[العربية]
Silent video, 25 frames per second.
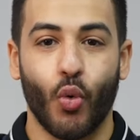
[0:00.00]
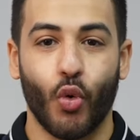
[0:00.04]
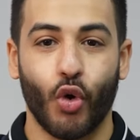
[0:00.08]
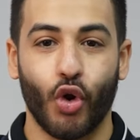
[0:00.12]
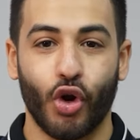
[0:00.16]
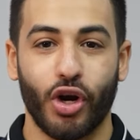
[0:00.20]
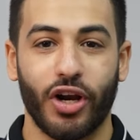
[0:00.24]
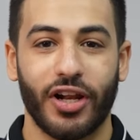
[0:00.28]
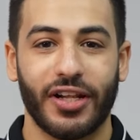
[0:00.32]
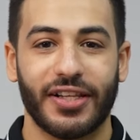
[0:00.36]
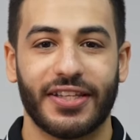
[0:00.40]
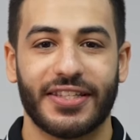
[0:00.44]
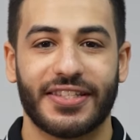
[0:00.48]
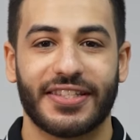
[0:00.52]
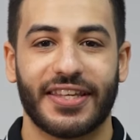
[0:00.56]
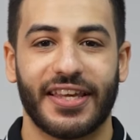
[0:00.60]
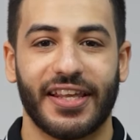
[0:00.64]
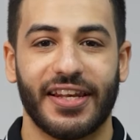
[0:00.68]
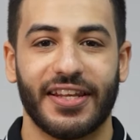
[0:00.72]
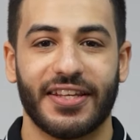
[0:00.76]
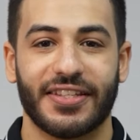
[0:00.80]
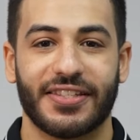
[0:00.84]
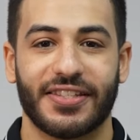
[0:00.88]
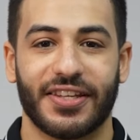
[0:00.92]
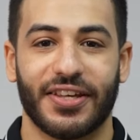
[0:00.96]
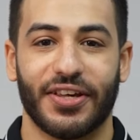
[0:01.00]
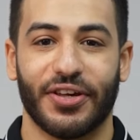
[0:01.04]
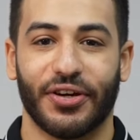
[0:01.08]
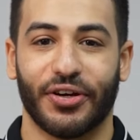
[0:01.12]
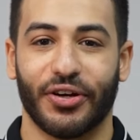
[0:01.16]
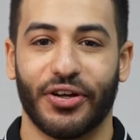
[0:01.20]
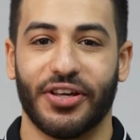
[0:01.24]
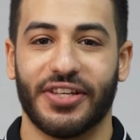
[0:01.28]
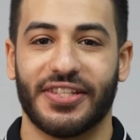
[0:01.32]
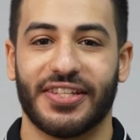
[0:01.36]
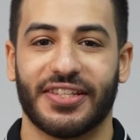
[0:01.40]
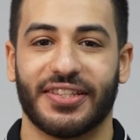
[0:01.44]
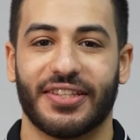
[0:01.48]
ورونالد سكيلينجز
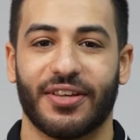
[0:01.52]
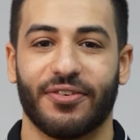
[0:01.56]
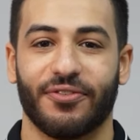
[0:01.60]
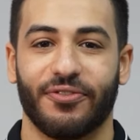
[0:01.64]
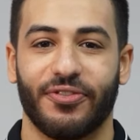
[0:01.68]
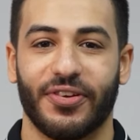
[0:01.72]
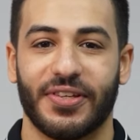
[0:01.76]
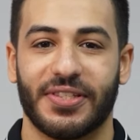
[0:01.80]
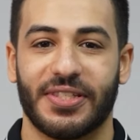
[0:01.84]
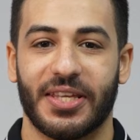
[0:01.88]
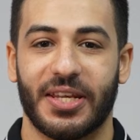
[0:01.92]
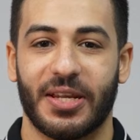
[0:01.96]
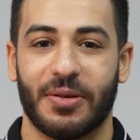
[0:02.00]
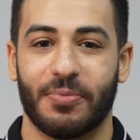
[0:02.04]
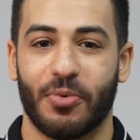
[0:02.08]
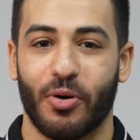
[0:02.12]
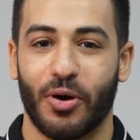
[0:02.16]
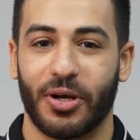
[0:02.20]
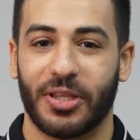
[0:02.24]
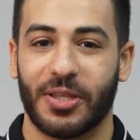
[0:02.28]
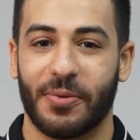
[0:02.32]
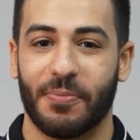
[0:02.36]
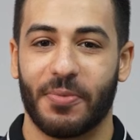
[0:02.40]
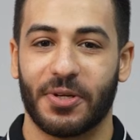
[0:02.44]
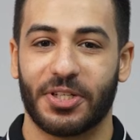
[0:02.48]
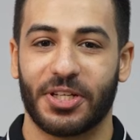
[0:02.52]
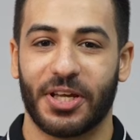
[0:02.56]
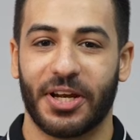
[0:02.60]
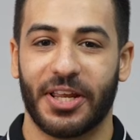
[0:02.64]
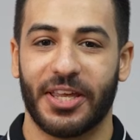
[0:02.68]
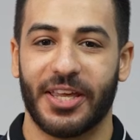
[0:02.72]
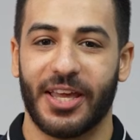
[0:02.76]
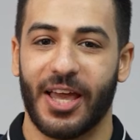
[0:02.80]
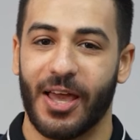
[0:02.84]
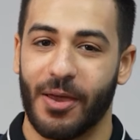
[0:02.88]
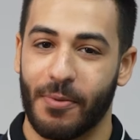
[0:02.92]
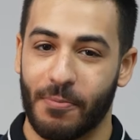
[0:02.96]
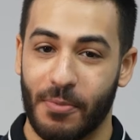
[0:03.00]
الرئيس التنفيذي للموارد
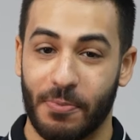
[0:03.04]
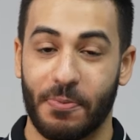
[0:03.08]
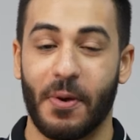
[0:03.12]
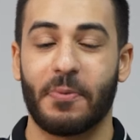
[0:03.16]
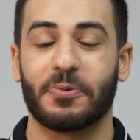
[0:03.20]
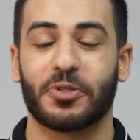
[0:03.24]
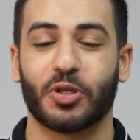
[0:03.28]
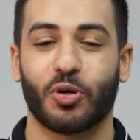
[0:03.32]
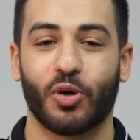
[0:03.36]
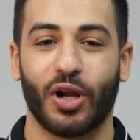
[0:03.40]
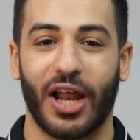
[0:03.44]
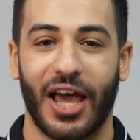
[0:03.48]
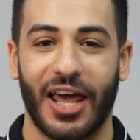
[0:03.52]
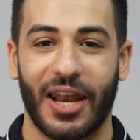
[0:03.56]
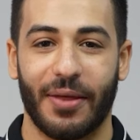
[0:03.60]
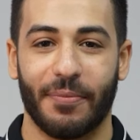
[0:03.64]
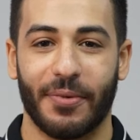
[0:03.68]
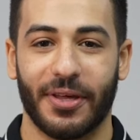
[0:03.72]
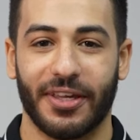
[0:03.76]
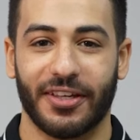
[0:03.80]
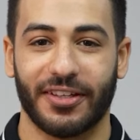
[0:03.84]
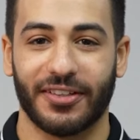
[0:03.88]
البشريه لبيبسيكو العالميه